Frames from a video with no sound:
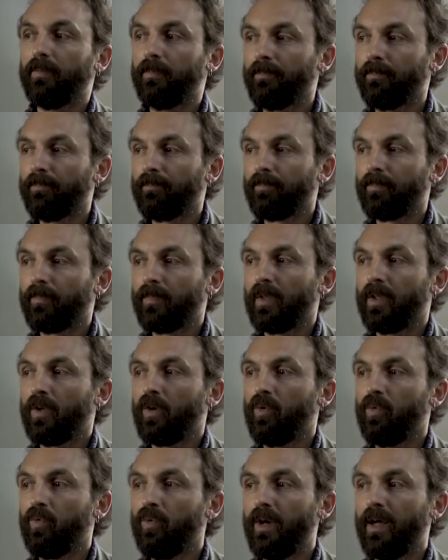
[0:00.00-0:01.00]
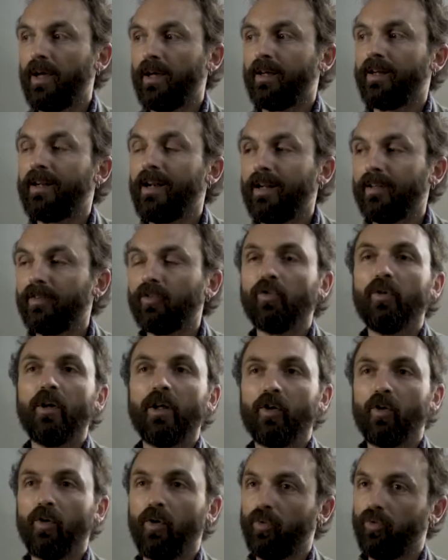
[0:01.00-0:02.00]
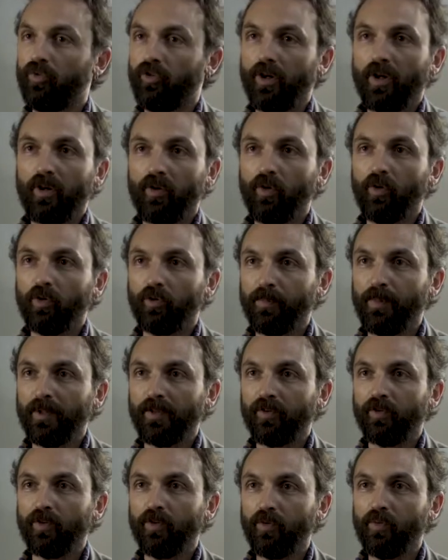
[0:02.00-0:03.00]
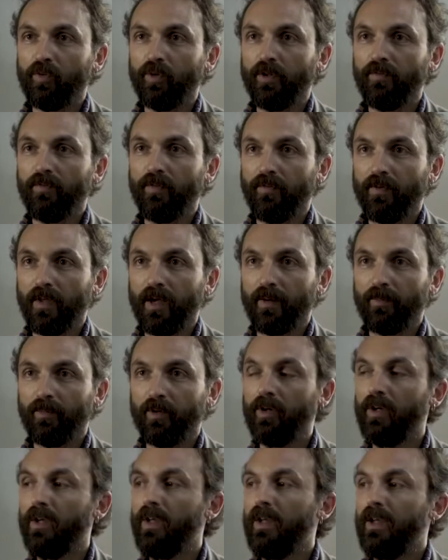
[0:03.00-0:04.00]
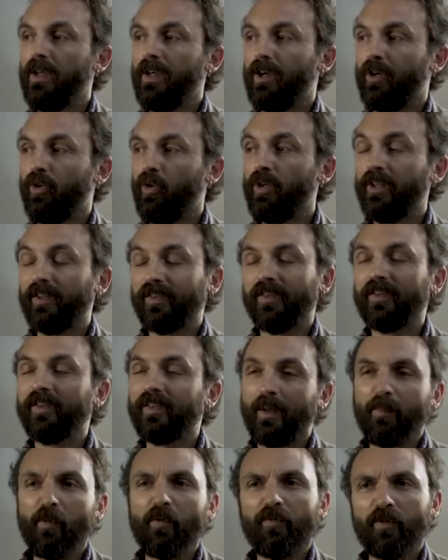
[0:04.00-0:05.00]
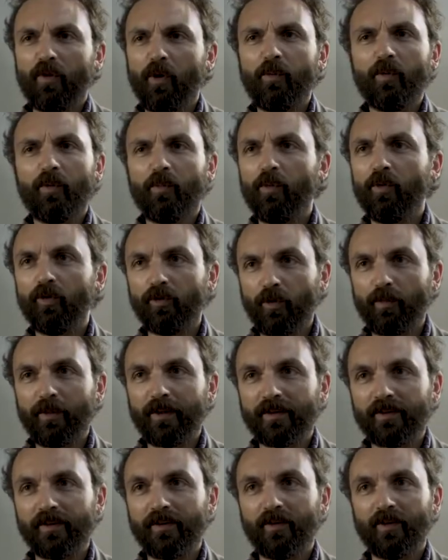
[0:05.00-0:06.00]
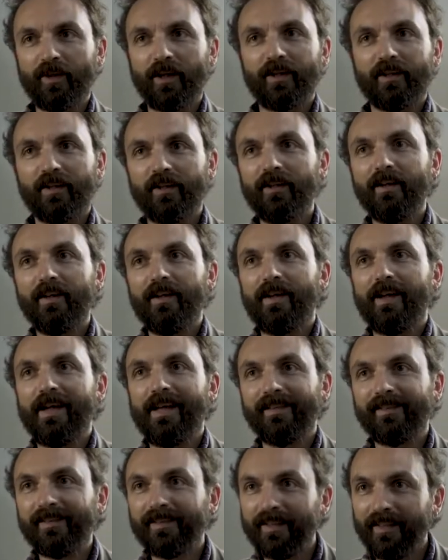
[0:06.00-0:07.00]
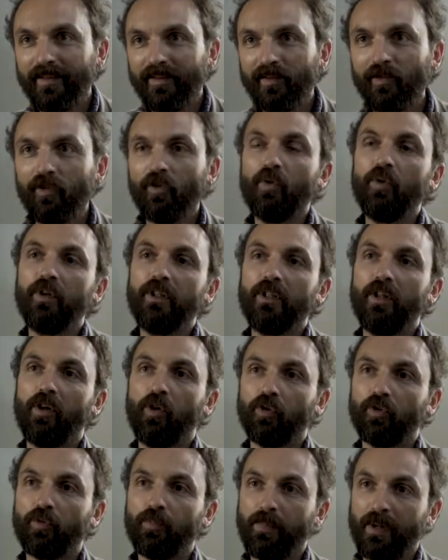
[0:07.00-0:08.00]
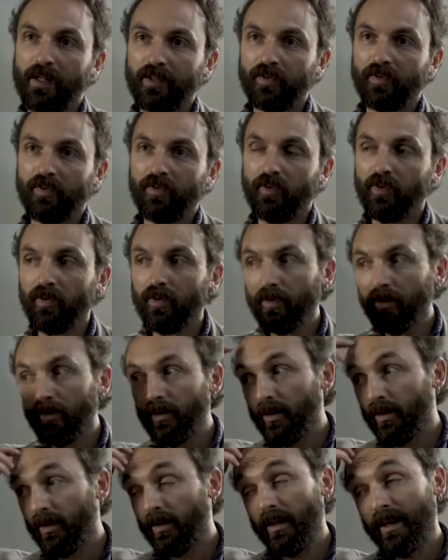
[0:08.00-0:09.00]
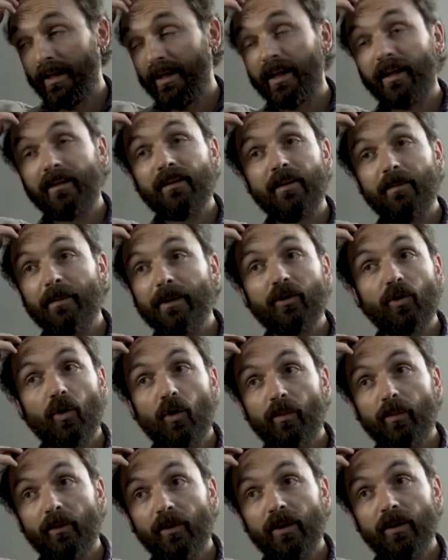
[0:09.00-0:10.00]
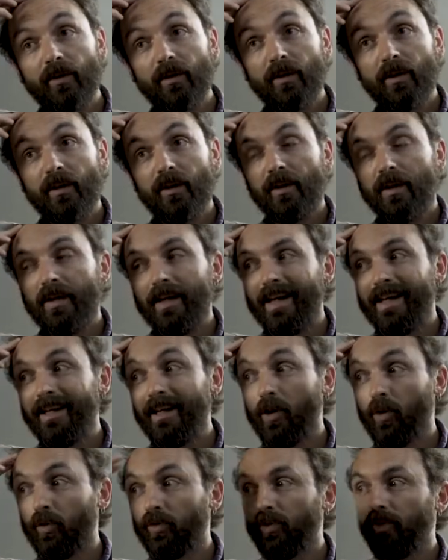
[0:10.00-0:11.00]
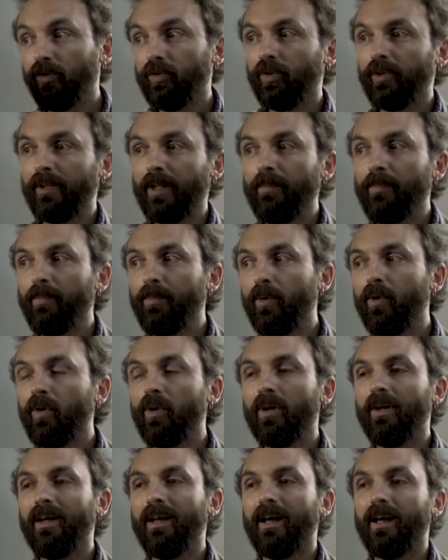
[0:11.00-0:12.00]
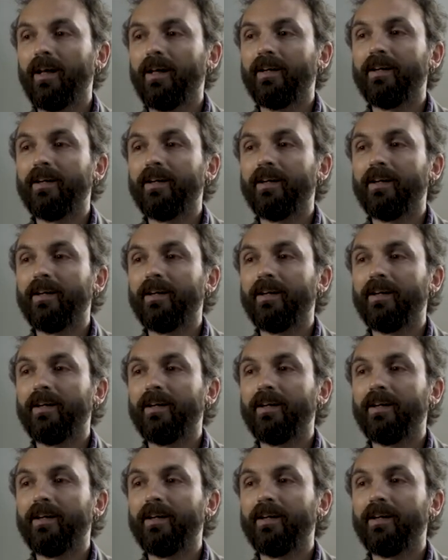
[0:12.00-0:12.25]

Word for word: eh, una relazione ecologica con lo spazio in cui viviamo. Noi assistiamo a un fenomeno molto particolare, estensioni dello spazio, le grandi metropoli, e nello stesso tempo la